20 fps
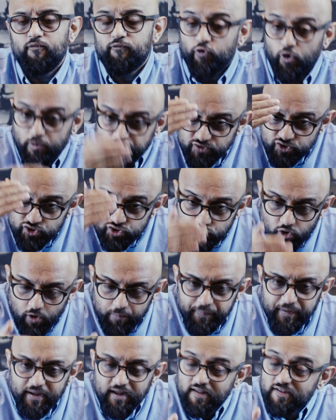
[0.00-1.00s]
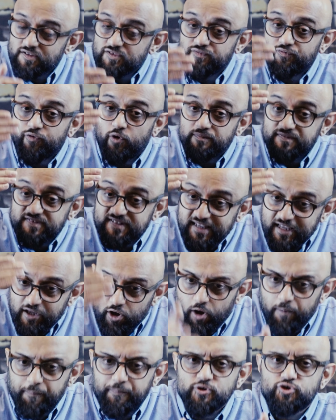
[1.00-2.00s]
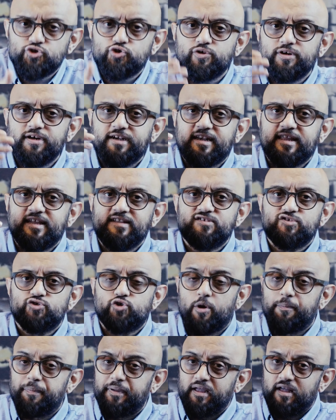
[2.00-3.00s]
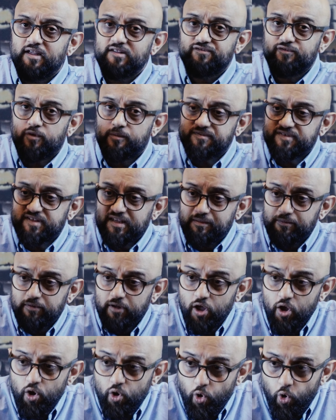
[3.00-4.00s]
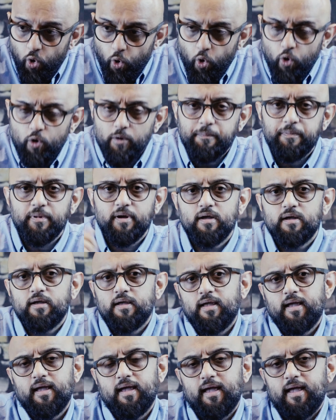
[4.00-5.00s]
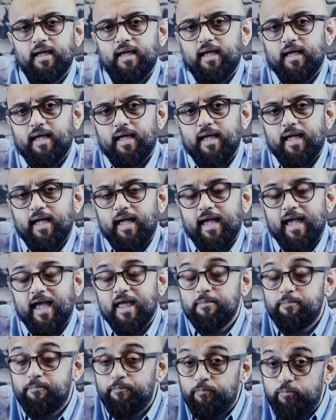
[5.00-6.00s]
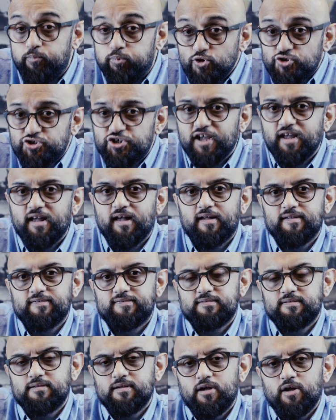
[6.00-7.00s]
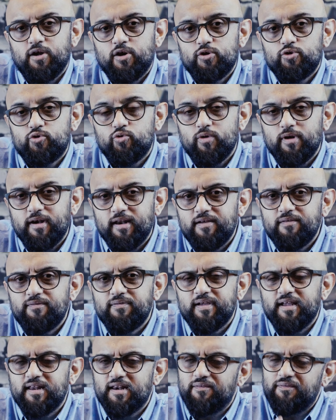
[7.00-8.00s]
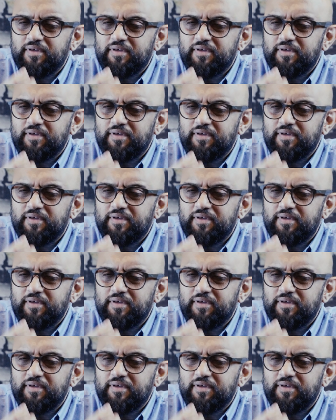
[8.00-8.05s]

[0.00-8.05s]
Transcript: from stopping us from seeing opportunities, stopping us from seeing होप एंड पुशिंग अस टू लिव इन अ